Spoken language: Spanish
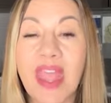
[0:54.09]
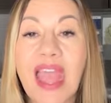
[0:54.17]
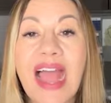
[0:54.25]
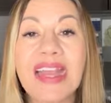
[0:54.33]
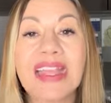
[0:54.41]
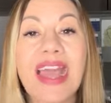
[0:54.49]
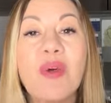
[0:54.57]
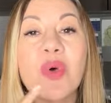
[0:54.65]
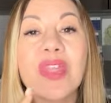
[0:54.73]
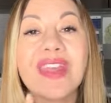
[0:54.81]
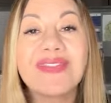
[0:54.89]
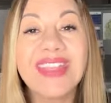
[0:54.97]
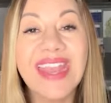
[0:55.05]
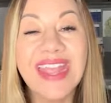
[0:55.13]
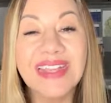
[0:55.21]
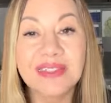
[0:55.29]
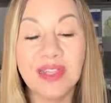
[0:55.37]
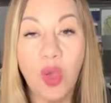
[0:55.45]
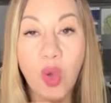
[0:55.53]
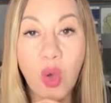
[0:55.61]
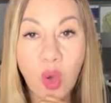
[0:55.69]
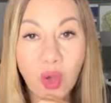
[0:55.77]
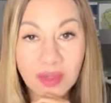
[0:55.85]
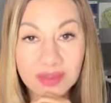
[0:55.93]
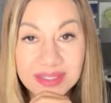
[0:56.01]
Al cabo de tres
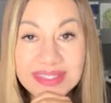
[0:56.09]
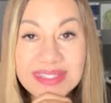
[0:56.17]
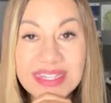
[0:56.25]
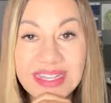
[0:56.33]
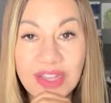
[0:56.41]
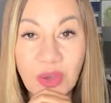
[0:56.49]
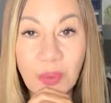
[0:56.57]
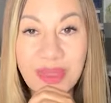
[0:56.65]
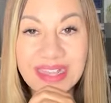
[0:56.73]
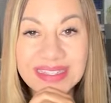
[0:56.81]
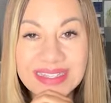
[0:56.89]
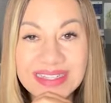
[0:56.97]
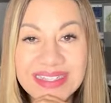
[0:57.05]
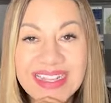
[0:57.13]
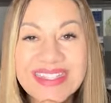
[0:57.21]
o cinco meses